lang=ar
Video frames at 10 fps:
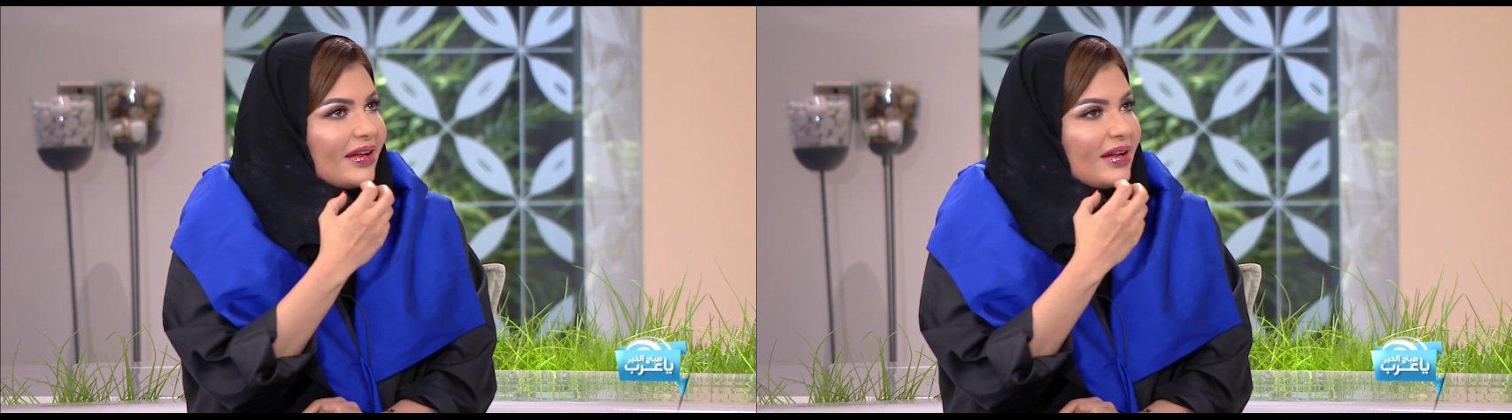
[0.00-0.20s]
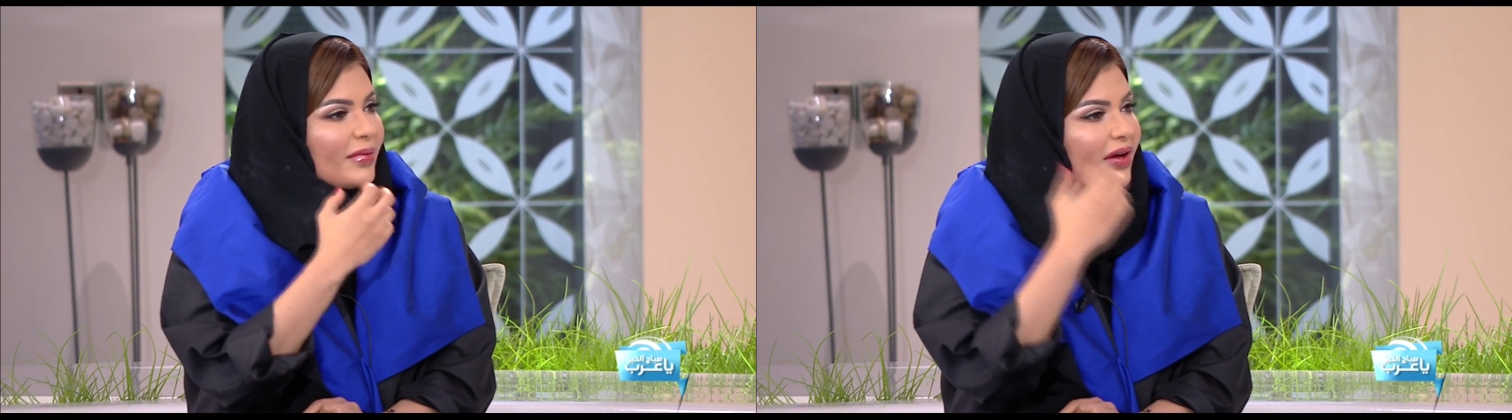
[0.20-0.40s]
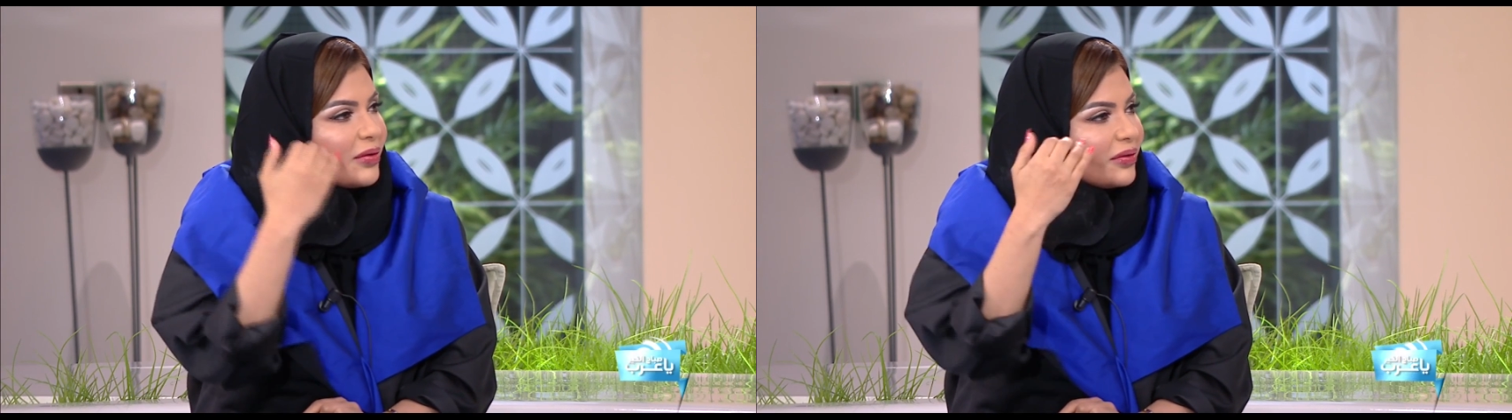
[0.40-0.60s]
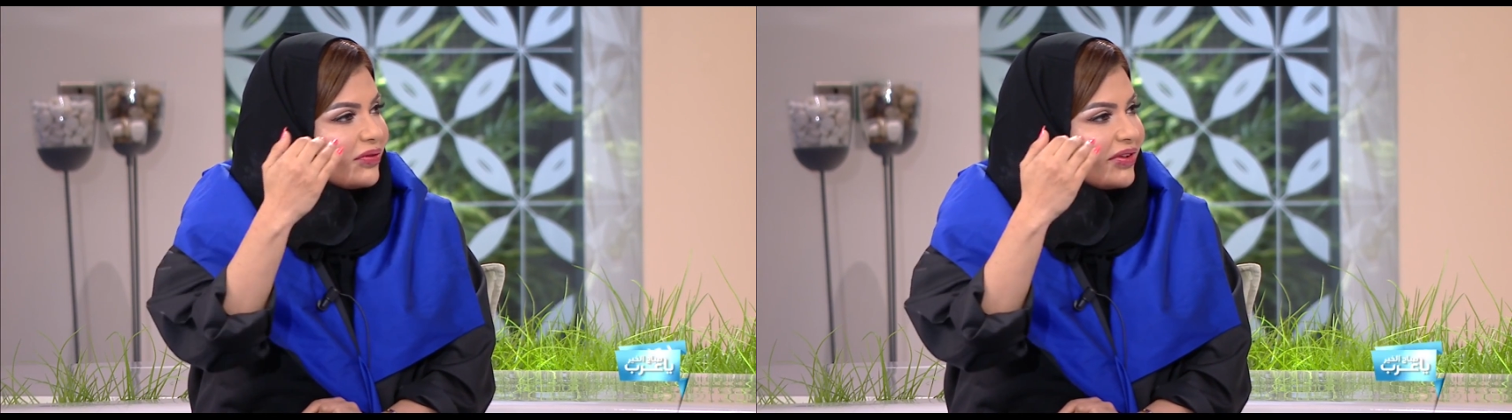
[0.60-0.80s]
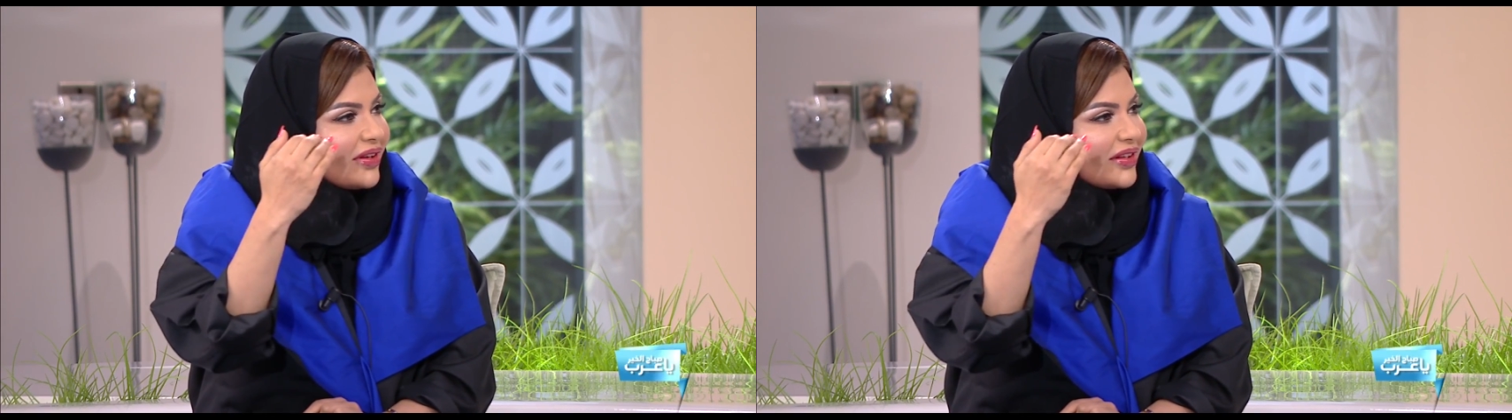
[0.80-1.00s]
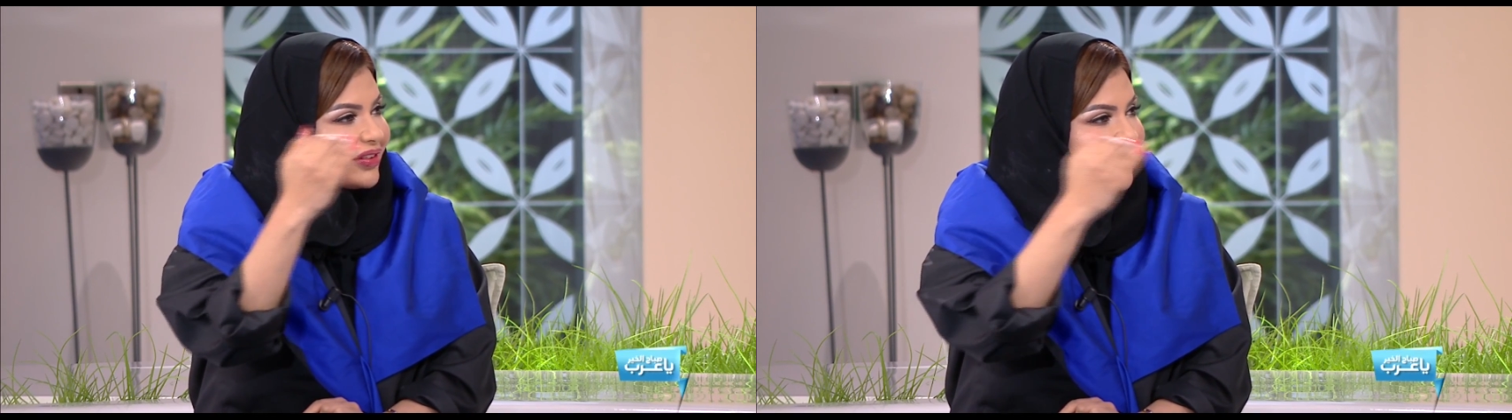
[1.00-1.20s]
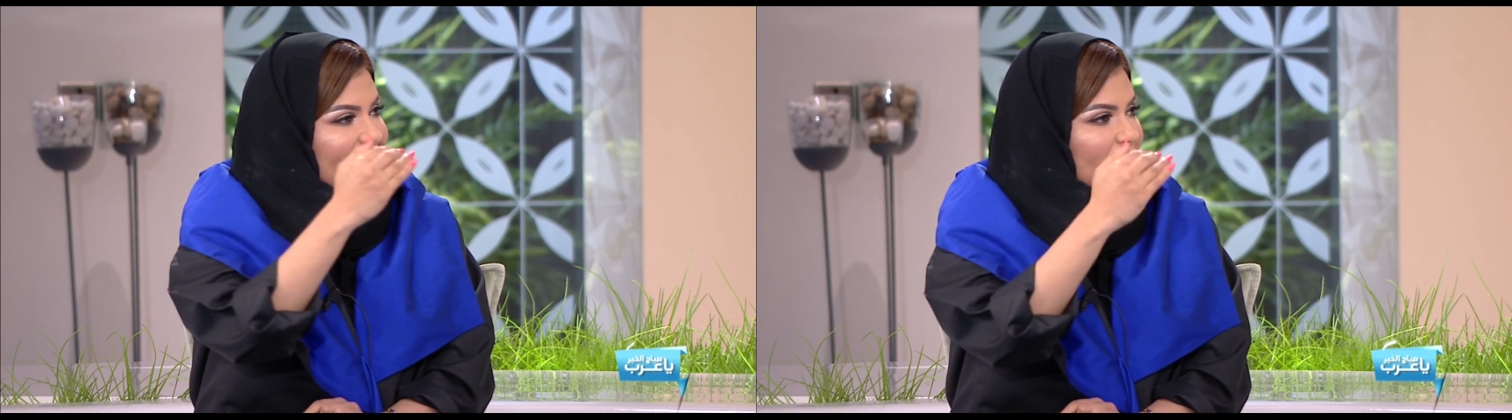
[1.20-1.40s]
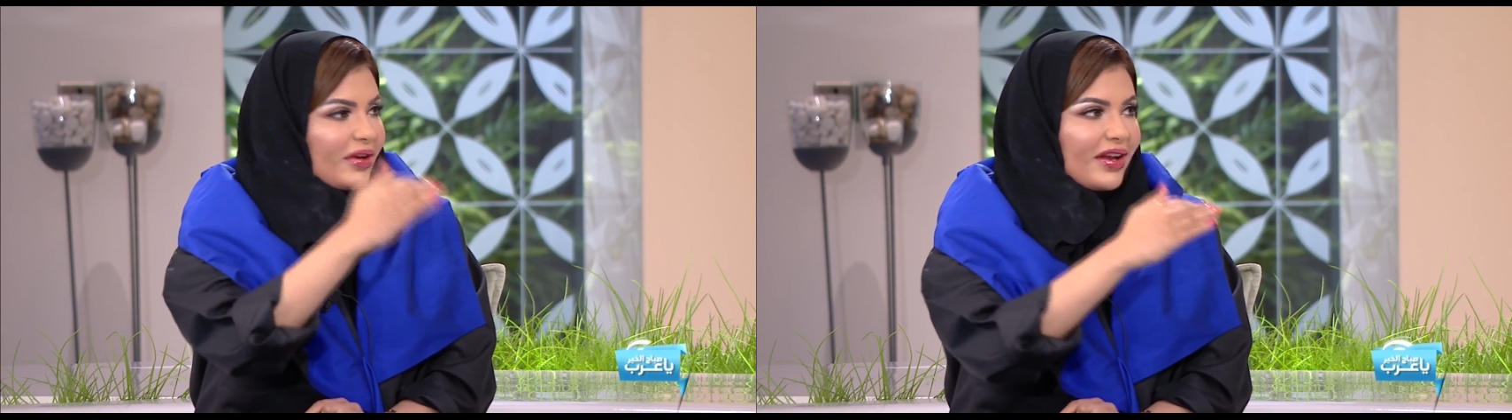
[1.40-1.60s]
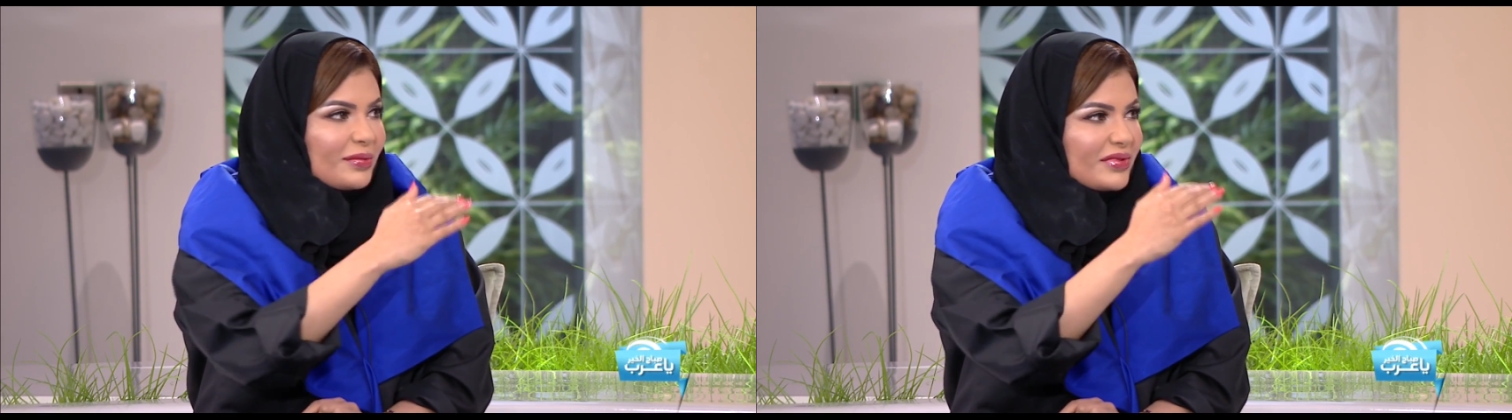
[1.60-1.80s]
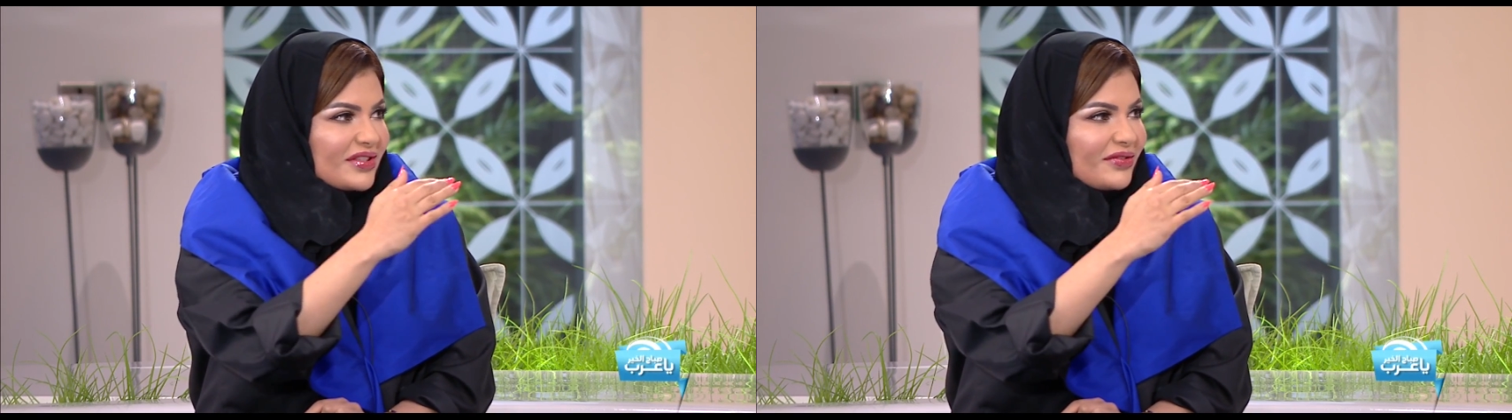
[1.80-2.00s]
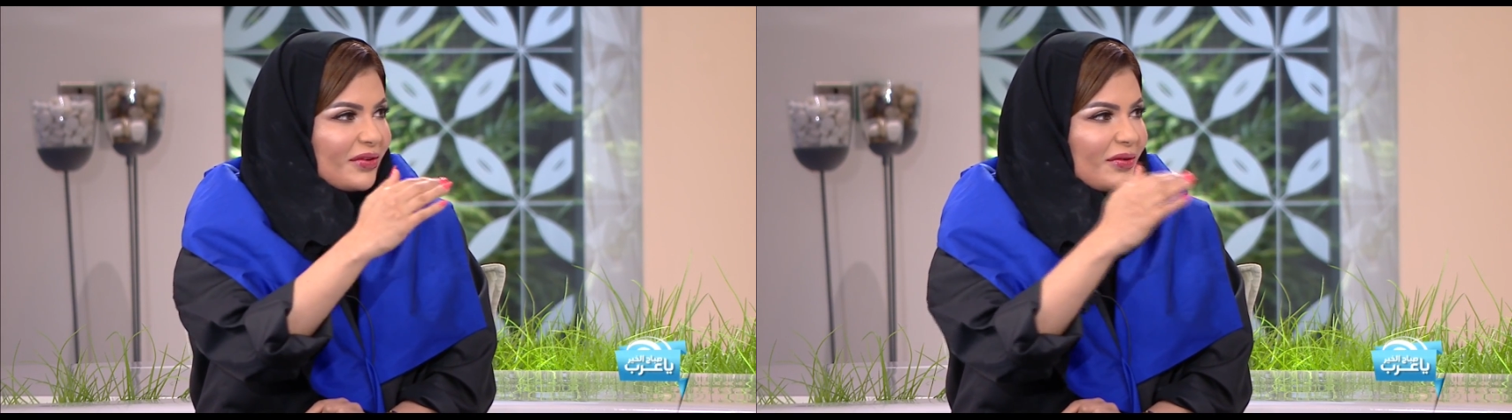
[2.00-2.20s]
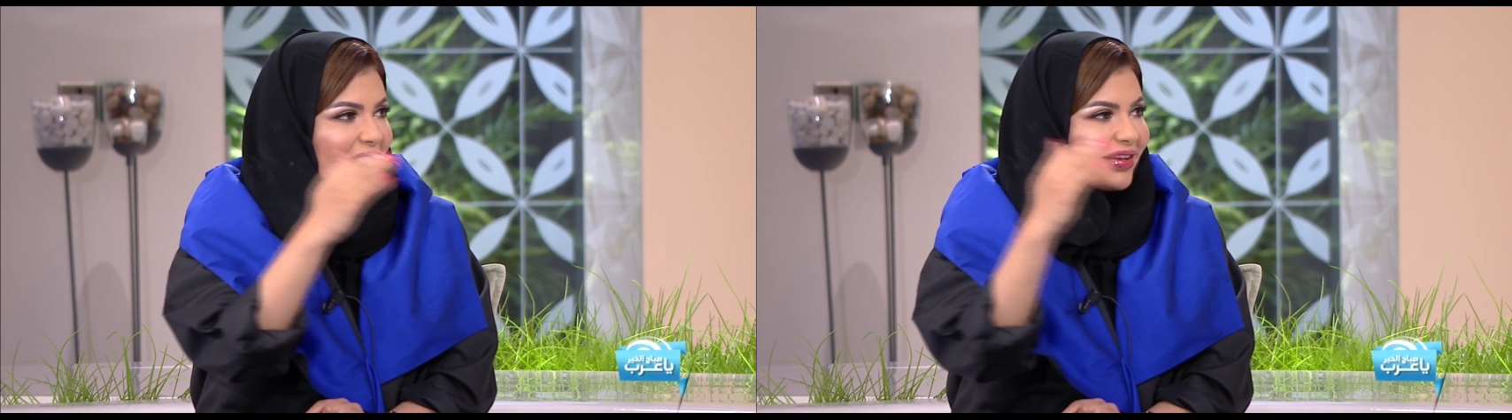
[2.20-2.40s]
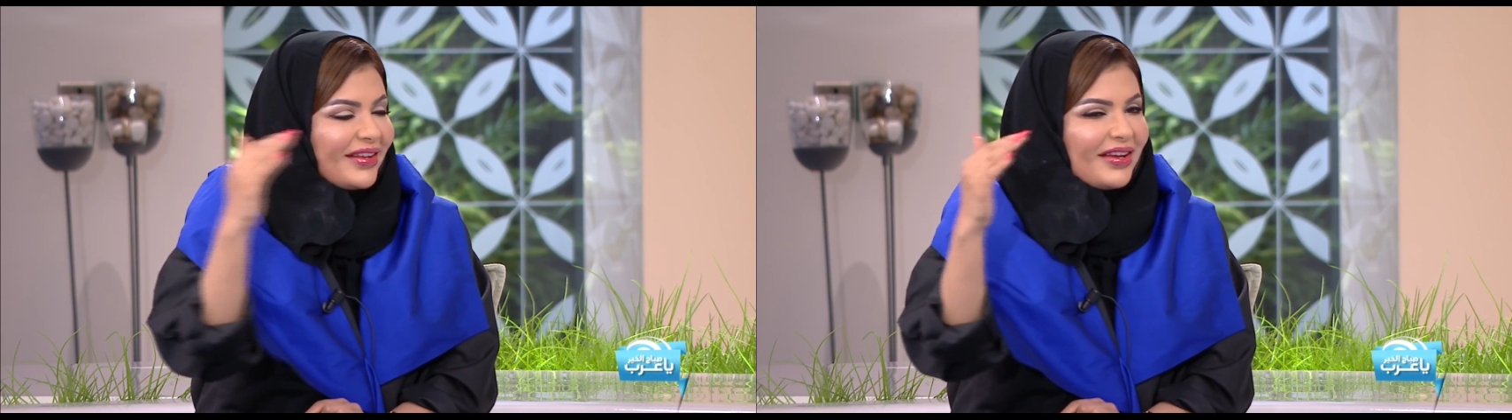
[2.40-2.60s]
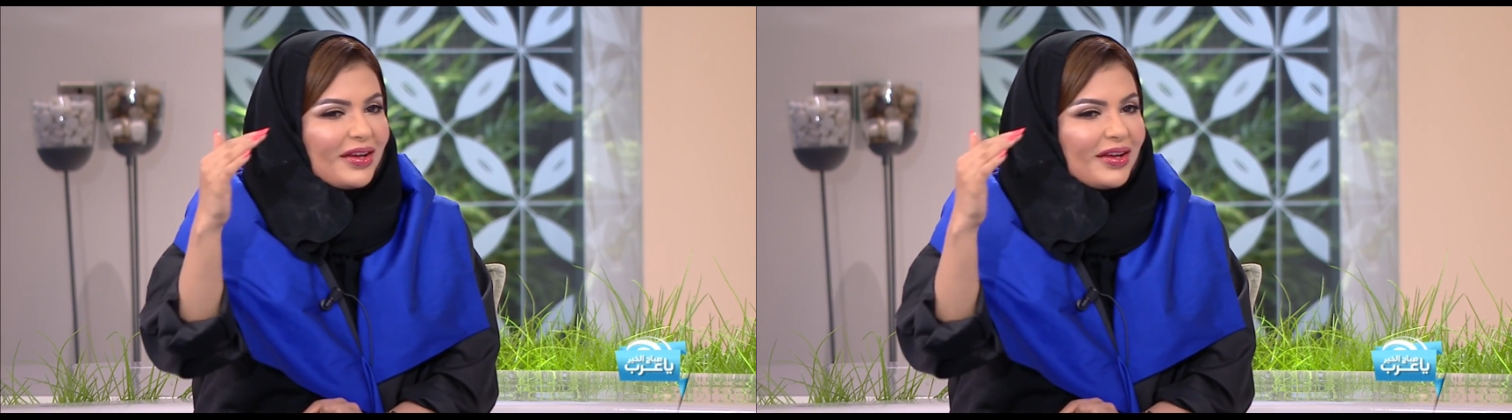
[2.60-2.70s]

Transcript: لما اكون في الطائره وانا احب السفر وايد